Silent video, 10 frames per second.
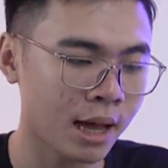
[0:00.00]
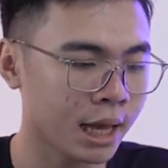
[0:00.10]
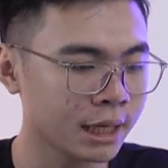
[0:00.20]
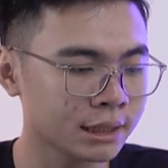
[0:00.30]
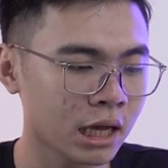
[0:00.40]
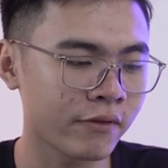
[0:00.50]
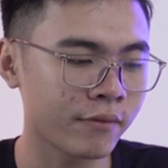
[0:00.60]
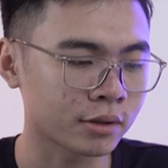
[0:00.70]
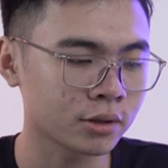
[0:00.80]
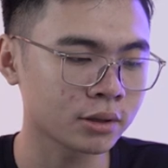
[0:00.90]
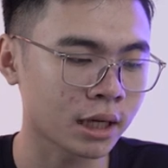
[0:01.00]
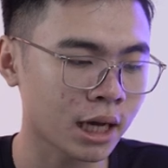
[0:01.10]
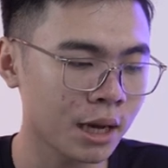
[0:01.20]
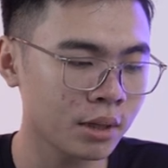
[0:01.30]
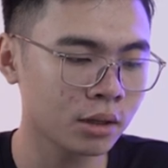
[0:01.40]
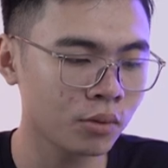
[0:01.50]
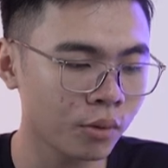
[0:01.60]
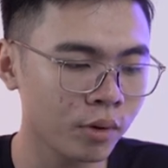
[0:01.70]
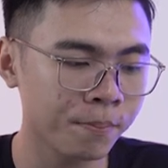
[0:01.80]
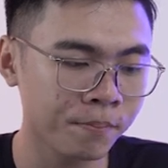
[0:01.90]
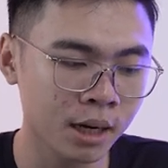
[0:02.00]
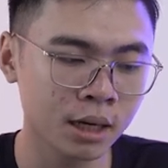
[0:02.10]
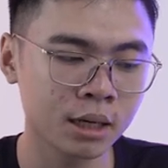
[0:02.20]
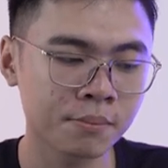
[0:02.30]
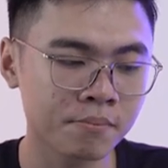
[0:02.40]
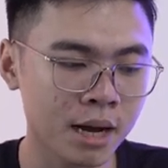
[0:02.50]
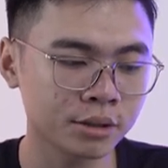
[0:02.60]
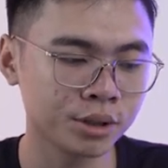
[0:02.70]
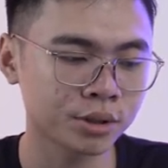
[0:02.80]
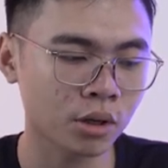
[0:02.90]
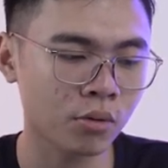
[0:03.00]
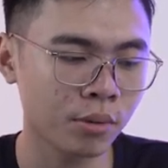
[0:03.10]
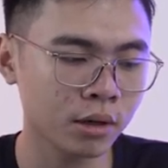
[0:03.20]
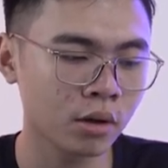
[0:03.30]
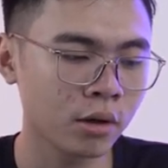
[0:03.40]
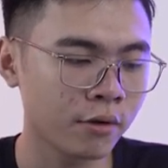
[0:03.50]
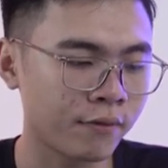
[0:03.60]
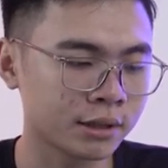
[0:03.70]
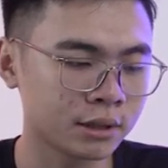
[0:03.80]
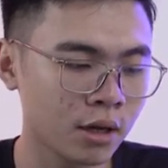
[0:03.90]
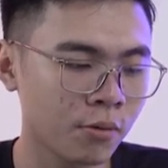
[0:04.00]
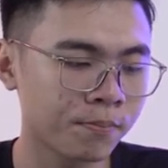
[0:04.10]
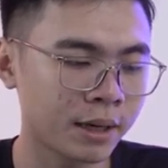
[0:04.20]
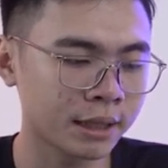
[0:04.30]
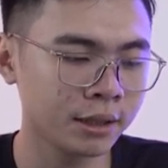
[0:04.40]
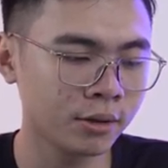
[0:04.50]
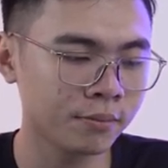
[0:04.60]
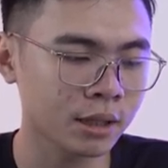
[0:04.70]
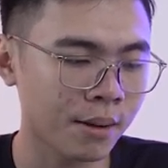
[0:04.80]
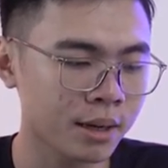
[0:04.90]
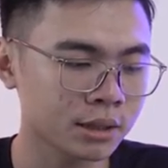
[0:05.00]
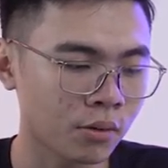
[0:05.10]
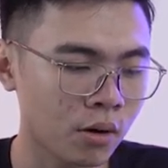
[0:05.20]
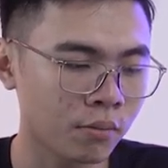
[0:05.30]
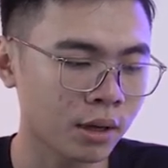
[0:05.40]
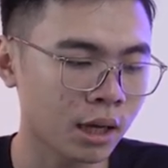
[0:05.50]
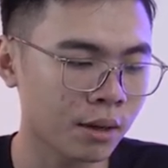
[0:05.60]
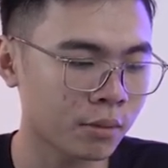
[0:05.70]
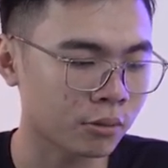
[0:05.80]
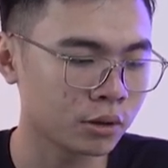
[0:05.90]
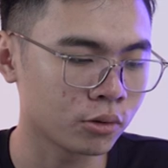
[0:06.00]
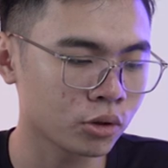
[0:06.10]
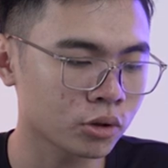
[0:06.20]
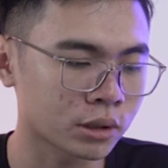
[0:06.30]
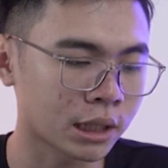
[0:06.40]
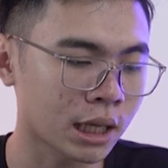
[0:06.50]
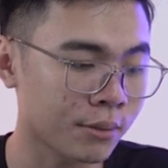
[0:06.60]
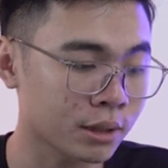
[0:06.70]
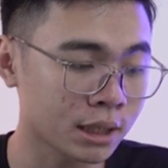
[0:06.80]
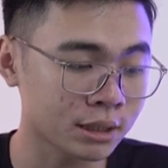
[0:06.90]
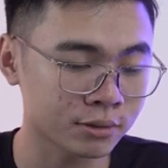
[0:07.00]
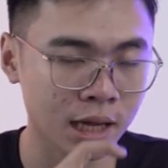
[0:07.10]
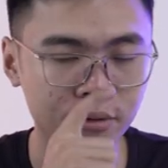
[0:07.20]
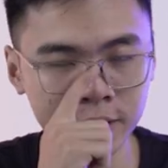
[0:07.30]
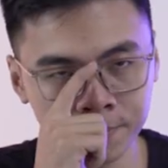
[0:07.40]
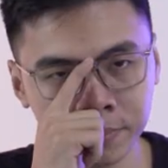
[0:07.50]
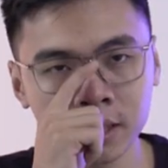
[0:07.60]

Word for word: Anh nghĩ sao về việc so sánh AMD Threadripper 3960X và Xeon Platinum 8260? Em đọc nhiều chỗ so sánh em có thấy sao sao ấy.